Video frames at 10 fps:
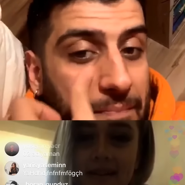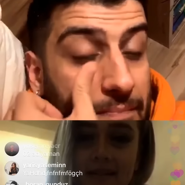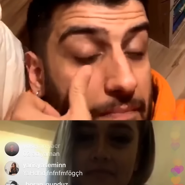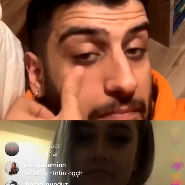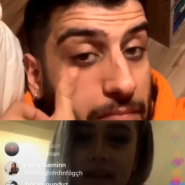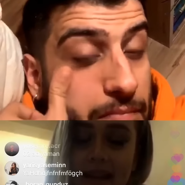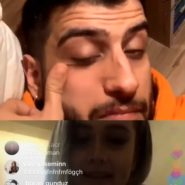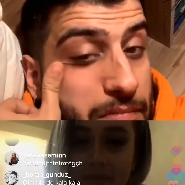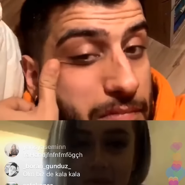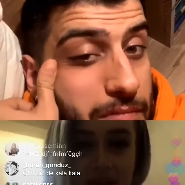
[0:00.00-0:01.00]
Milli
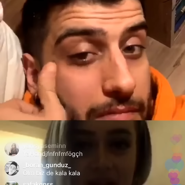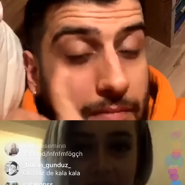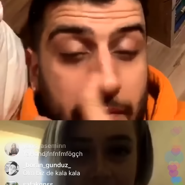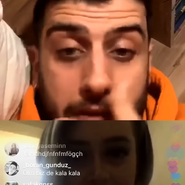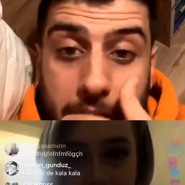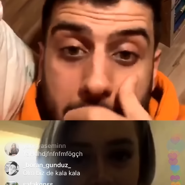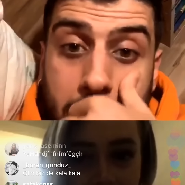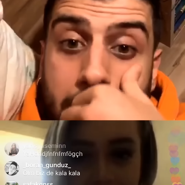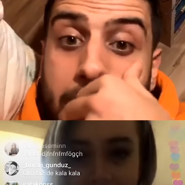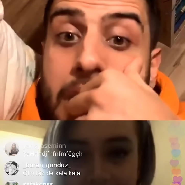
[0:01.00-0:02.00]
eğitimde çalışıyorum.
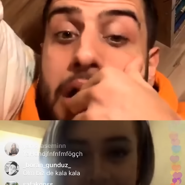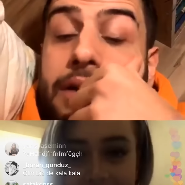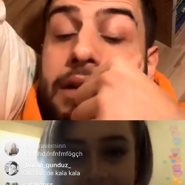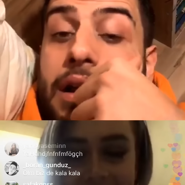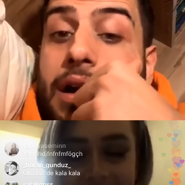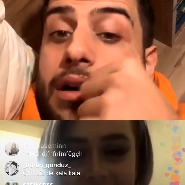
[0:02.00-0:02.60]
Hadi ya.